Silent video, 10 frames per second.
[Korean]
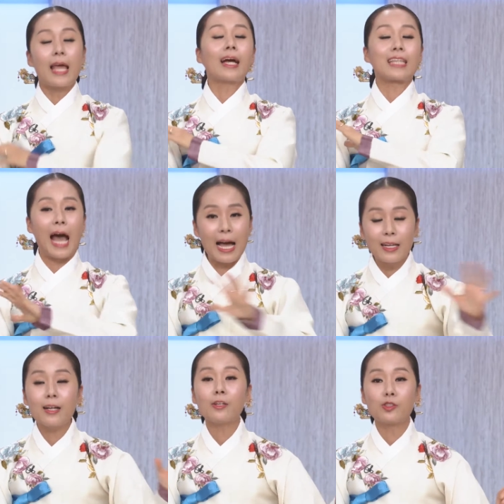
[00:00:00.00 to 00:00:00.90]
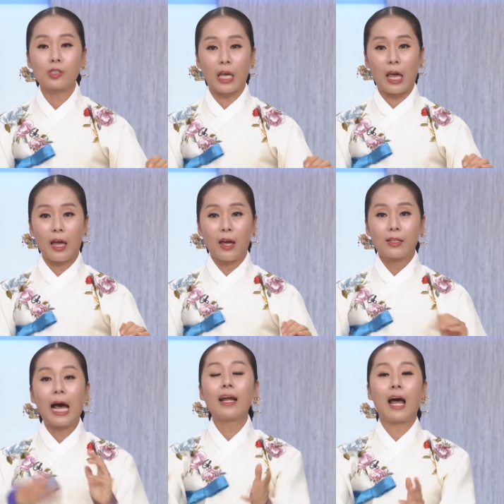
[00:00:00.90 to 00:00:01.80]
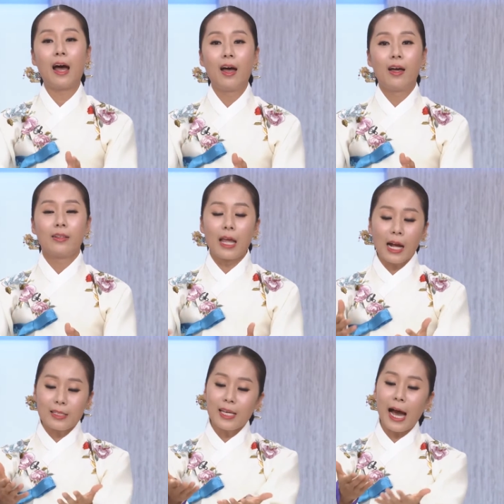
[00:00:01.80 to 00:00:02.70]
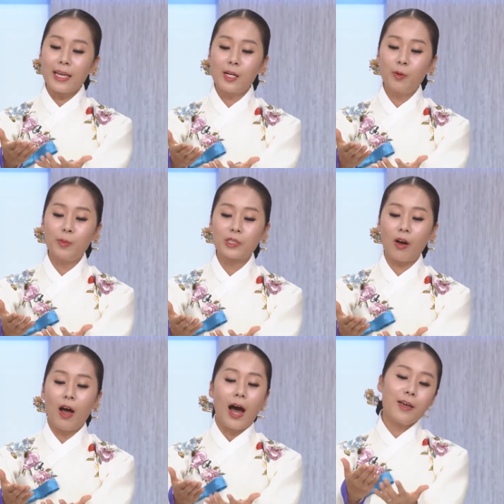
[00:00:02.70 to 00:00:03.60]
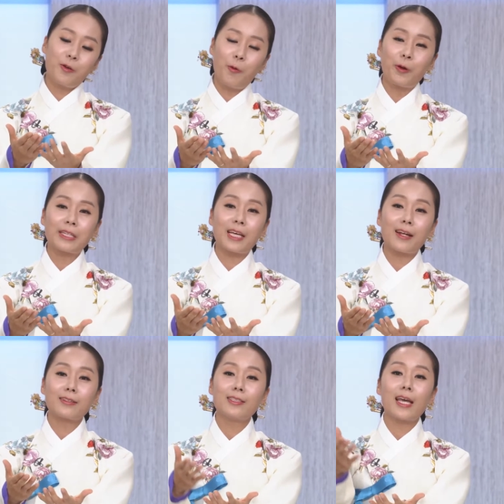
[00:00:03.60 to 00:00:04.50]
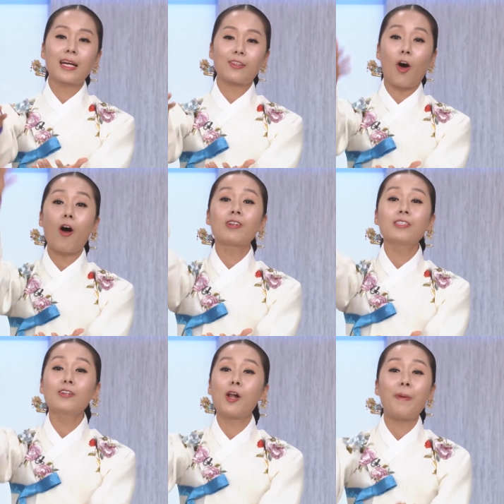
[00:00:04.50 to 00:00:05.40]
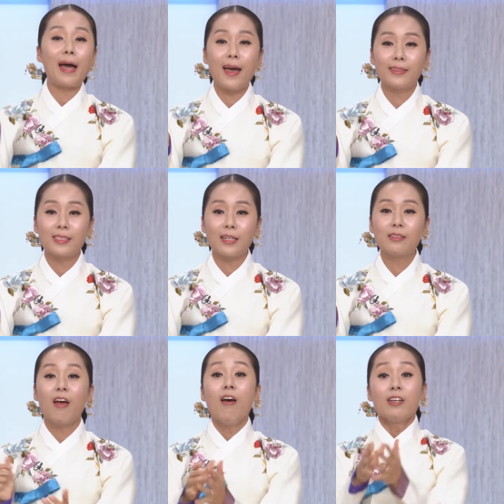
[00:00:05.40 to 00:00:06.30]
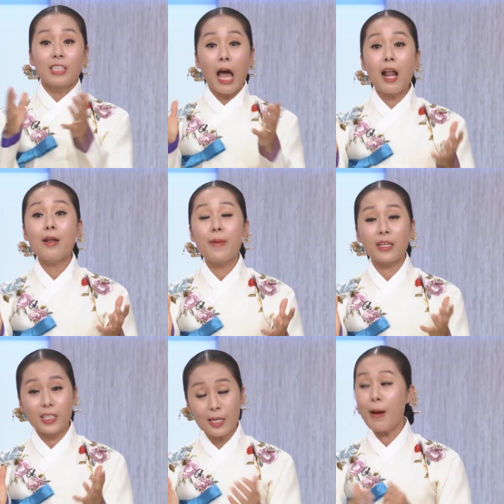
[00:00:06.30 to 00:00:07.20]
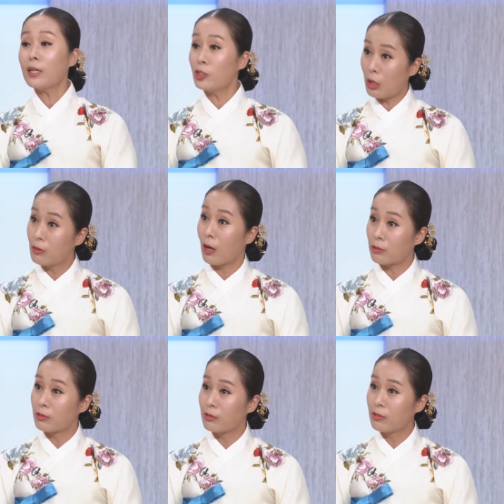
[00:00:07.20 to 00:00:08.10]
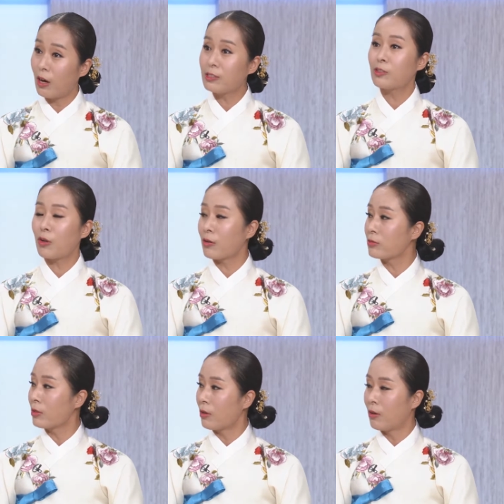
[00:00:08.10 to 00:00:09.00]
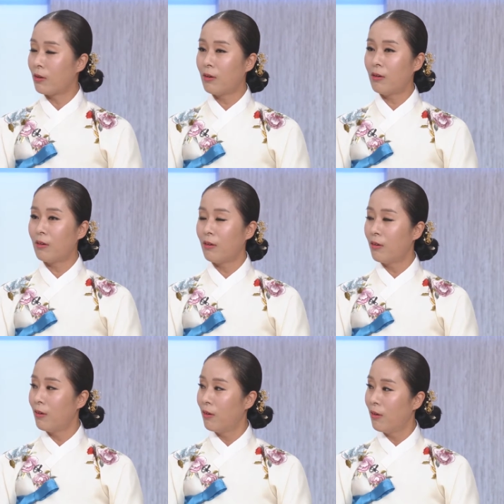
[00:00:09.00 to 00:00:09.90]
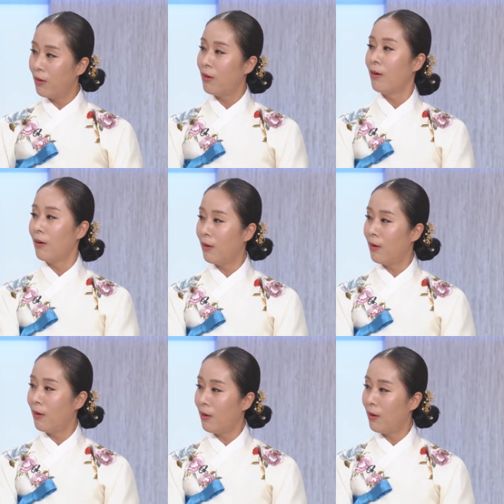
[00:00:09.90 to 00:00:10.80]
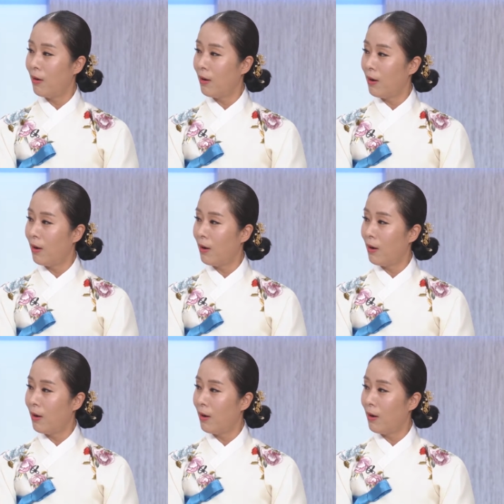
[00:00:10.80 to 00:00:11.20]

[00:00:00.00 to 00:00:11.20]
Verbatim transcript: 내가 다 길러줄게 나라 내가 이 아이를 보면서 아이고 오래 살아서 얘가 더 크는 걸 봐야지 하는 삶의 희망이 된다고 음. 예. 하시더라고요. 아, 맞아요. 저도 사실은 이게 효도라고 생각을 하는